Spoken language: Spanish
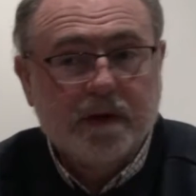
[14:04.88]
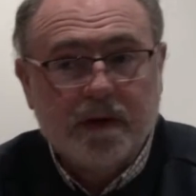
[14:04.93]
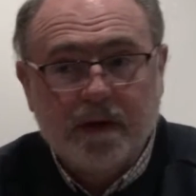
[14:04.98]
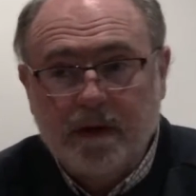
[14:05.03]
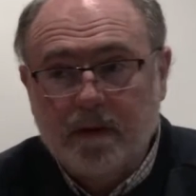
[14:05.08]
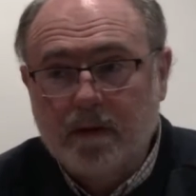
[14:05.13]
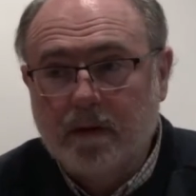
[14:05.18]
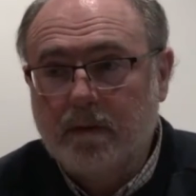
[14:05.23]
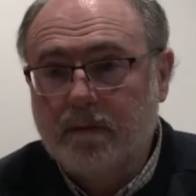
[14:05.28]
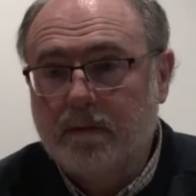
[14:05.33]

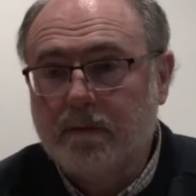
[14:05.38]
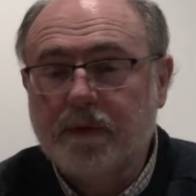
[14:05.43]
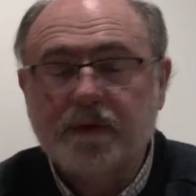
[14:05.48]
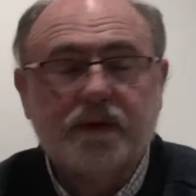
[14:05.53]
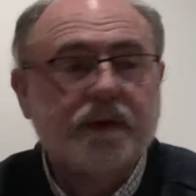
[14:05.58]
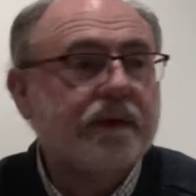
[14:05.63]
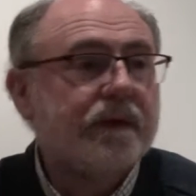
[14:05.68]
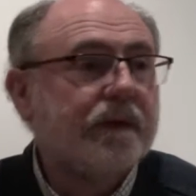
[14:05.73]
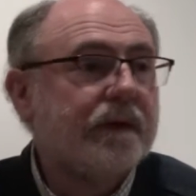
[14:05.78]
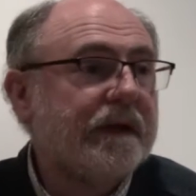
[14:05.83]
tenido
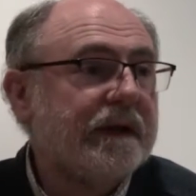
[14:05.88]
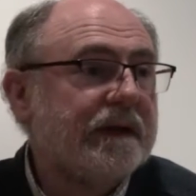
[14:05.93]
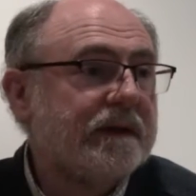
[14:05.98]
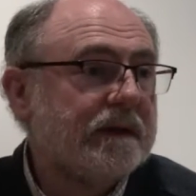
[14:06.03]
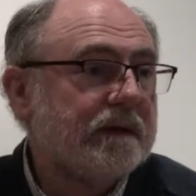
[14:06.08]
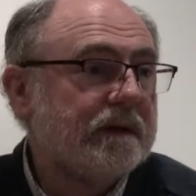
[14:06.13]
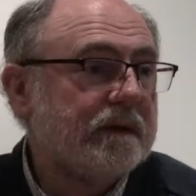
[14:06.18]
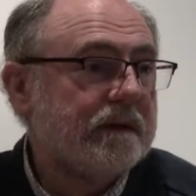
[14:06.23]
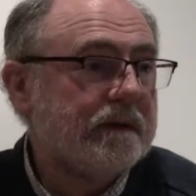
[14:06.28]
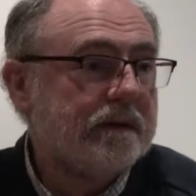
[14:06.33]

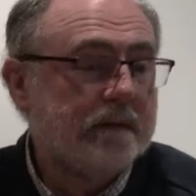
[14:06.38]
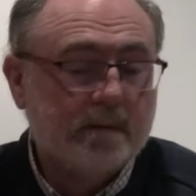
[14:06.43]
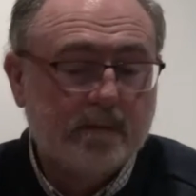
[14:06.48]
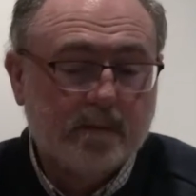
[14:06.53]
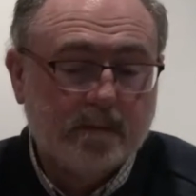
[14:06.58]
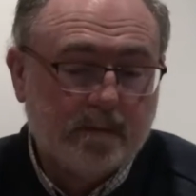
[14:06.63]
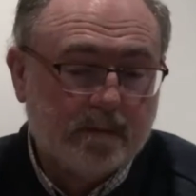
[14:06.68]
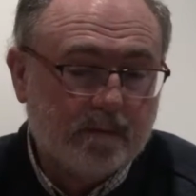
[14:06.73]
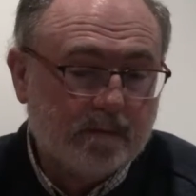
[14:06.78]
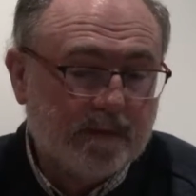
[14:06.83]
posiciones
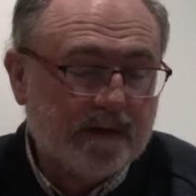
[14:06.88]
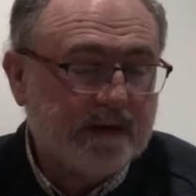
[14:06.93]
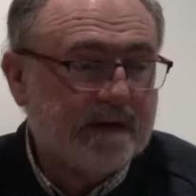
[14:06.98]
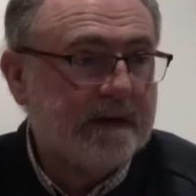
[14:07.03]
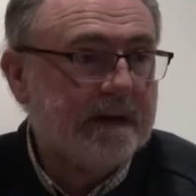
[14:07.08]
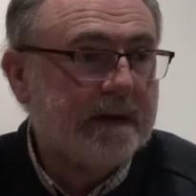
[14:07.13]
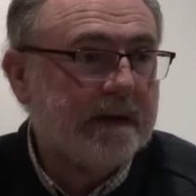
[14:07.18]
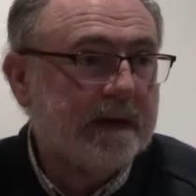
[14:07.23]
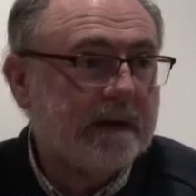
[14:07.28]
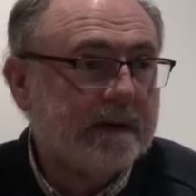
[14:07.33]
mm,
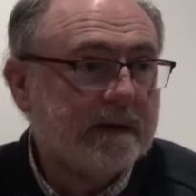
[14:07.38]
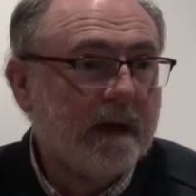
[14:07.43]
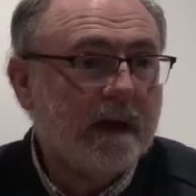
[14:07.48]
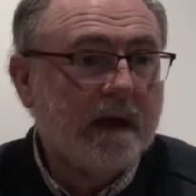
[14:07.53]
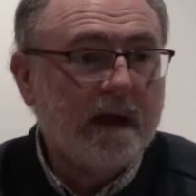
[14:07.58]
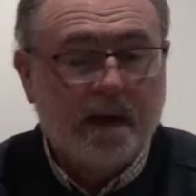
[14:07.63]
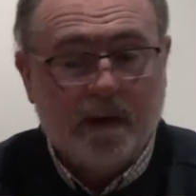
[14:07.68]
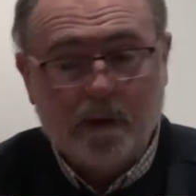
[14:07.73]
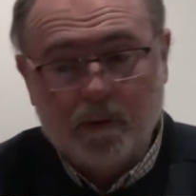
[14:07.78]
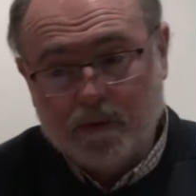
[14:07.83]
distintas.
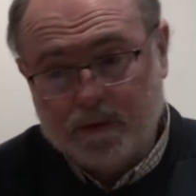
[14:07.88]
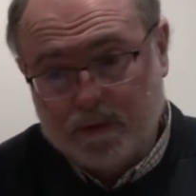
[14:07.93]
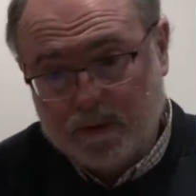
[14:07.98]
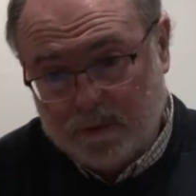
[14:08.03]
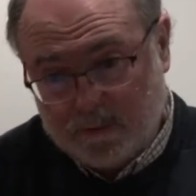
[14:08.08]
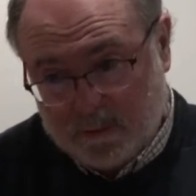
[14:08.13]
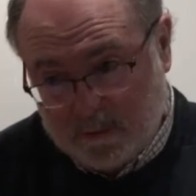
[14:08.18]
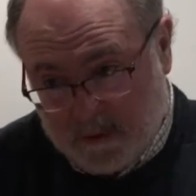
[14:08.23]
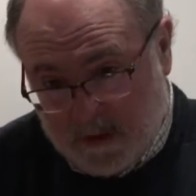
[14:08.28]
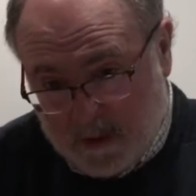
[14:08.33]

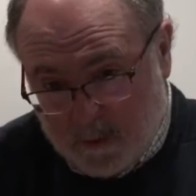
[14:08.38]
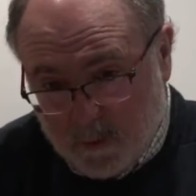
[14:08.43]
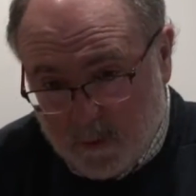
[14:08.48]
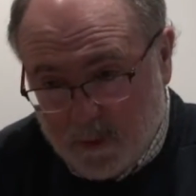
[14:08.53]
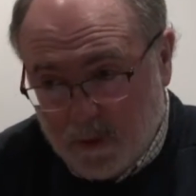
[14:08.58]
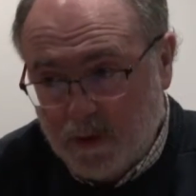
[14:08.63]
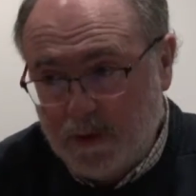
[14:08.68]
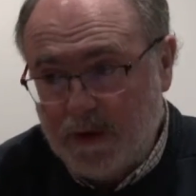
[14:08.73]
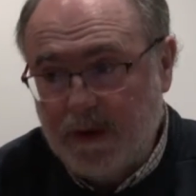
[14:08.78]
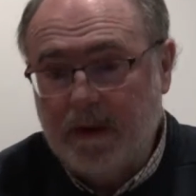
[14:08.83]
Incluso aún
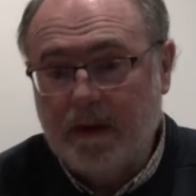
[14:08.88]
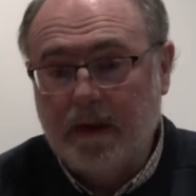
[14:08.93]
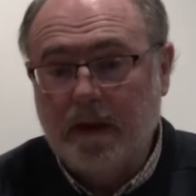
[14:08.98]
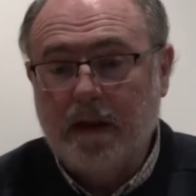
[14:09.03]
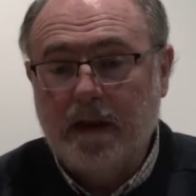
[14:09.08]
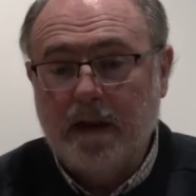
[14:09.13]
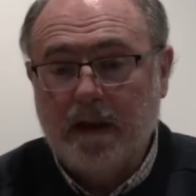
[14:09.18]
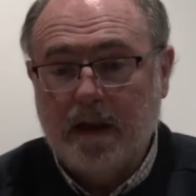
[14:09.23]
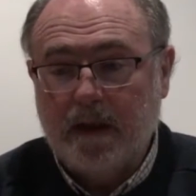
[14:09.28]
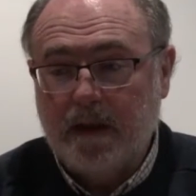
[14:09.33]
hoy,
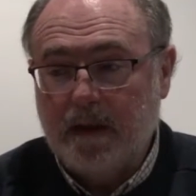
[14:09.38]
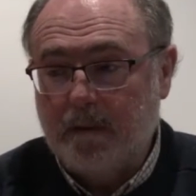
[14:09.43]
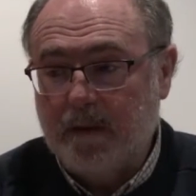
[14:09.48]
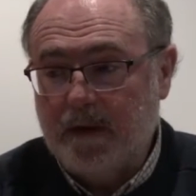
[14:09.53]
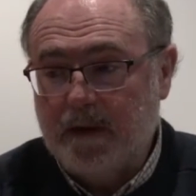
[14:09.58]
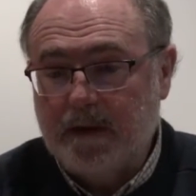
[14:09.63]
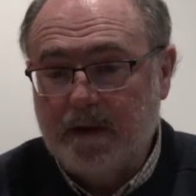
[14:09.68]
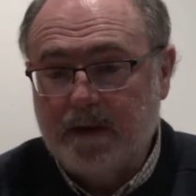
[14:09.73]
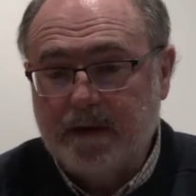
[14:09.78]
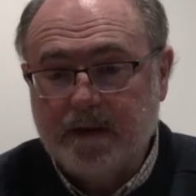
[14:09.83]
a
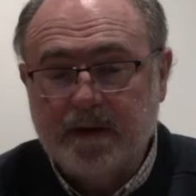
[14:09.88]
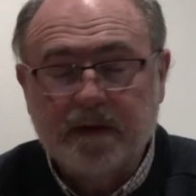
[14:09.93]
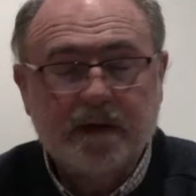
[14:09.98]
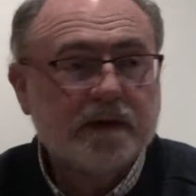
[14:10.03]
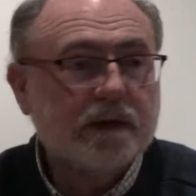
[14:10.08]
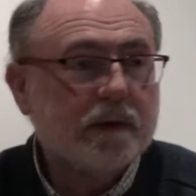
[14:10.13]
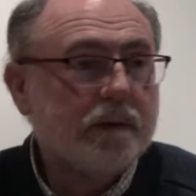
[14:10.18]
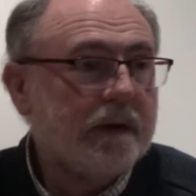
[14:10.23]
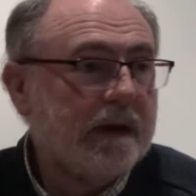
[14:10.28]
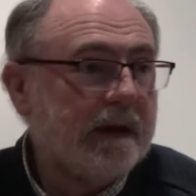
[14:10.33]
nivel de
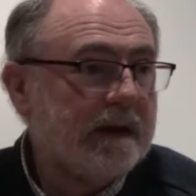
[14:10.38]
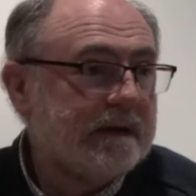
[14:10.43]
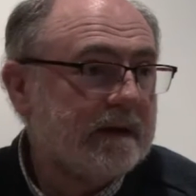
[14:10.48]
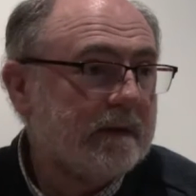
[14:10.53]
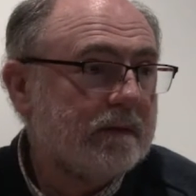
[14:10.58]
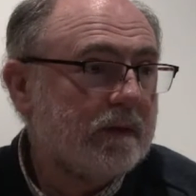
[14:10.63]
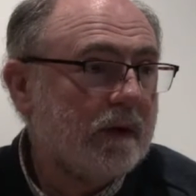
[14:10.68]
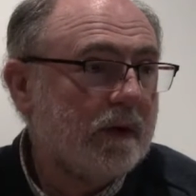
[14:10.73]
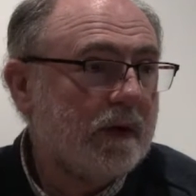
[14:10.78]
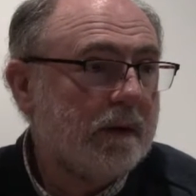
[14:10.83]
distintas comunidades
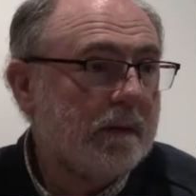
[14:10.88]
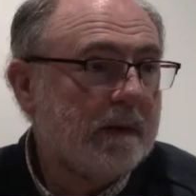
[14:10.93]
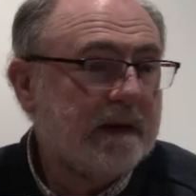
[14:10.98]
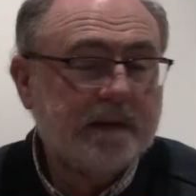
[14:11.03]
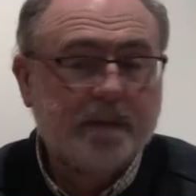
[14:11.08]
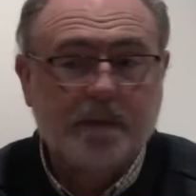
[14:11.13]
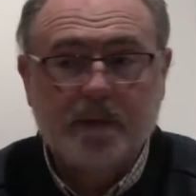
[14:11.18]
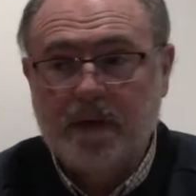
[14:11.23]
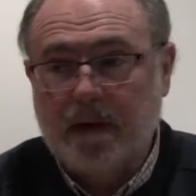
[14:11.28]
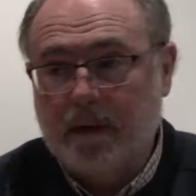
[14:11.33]

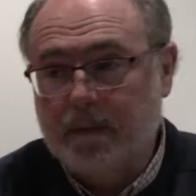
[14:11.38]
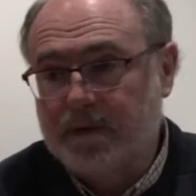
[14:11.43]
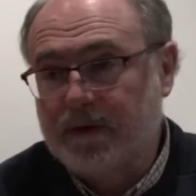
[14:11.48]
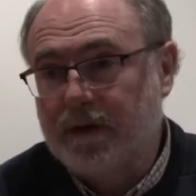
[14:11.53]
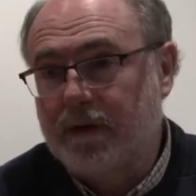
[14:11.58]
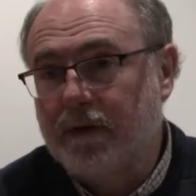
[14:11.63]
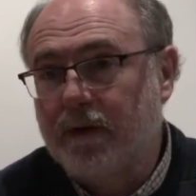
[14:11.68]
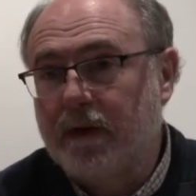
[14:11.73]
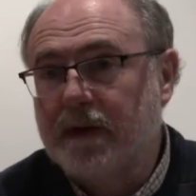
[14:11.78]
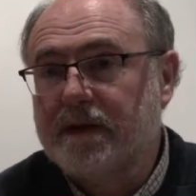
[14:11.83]
autónomas, pues la
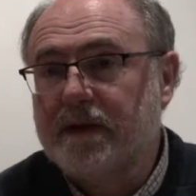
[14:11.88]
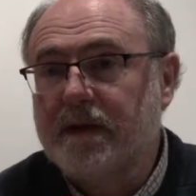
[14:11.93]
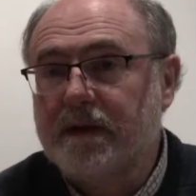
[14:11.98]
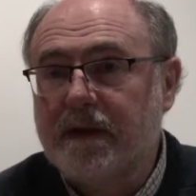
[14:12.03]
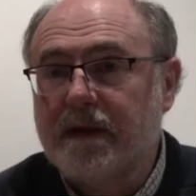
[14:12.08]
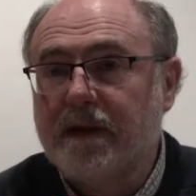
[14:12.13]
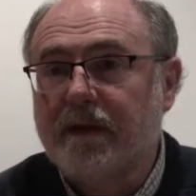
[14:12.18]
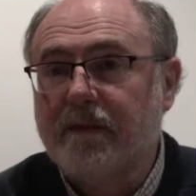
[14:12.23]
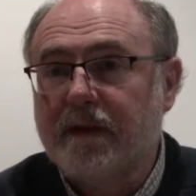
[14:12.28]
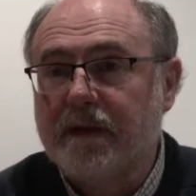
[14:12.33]
posición que se
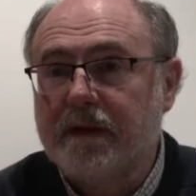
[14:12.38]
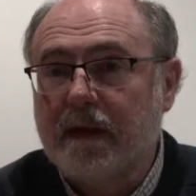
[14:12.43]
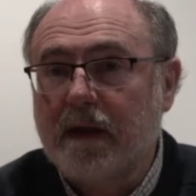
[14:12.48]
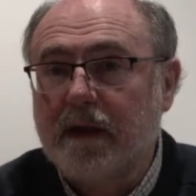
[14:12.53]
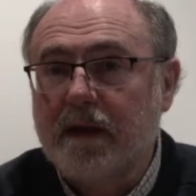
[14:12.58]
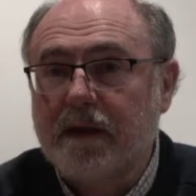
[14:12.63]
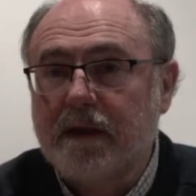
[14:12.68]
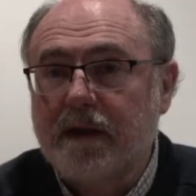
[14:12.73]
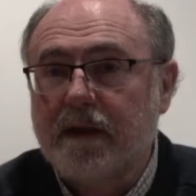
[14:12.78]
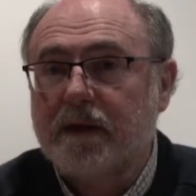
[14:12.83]
tiene frente al
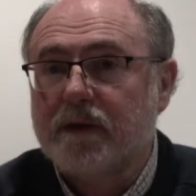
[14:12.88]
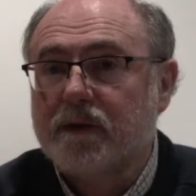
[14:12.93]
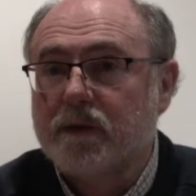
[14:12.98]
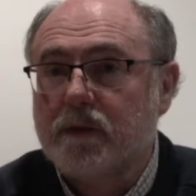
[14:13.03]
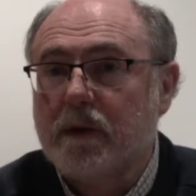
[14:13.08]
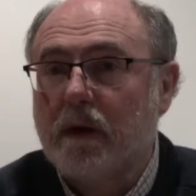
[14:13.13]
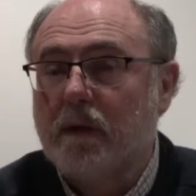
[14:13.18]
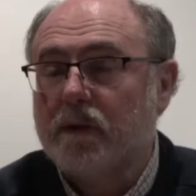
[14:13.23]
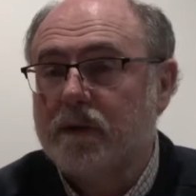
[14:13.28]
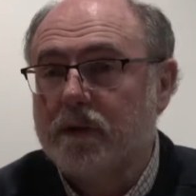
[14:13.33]
líder es
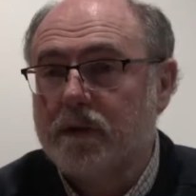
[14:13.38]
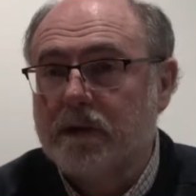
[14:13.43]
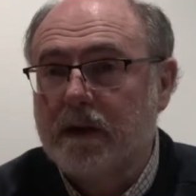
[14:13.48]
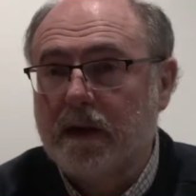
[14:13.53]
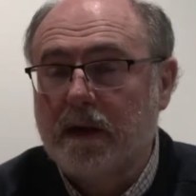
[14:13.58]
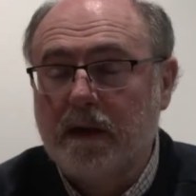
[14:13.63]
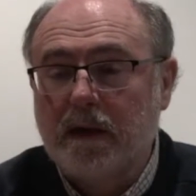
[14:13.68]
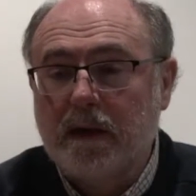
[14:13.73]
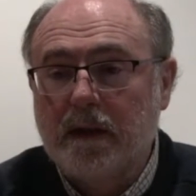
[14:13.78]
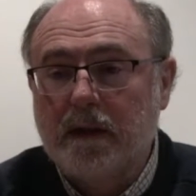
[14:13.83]
una u otra.